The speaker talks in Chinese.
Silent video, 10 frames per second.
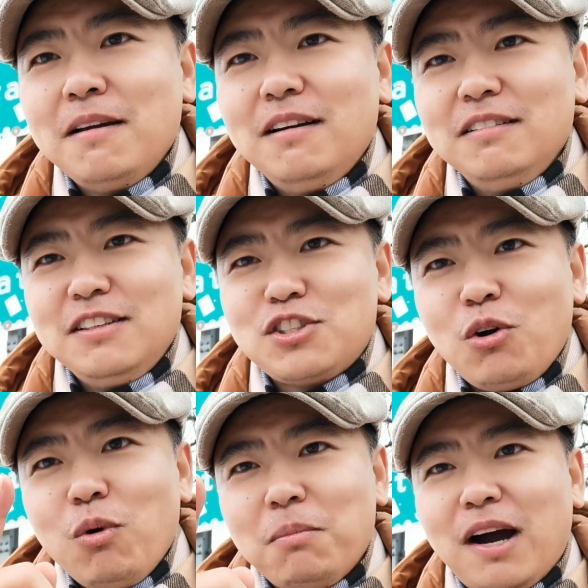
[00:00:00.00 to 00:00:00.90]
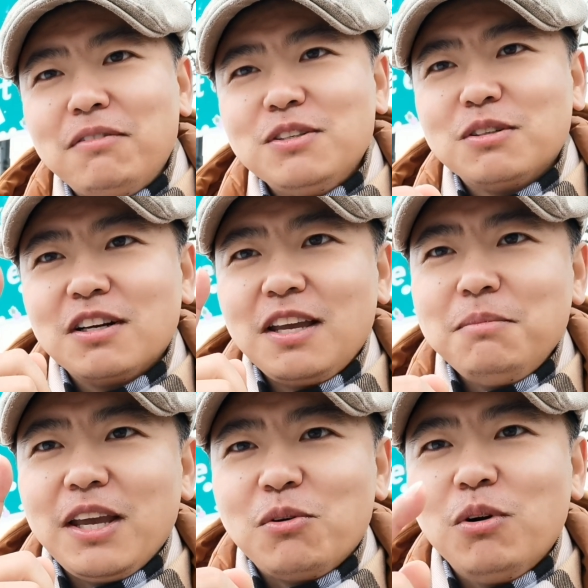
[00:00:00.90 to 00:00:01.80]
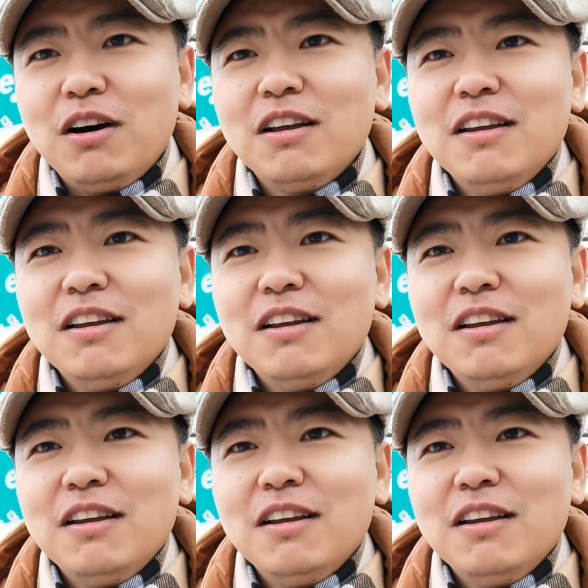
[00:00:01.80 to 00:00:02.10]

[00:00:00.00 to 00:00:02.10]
啊，你找我麻烦就是给美国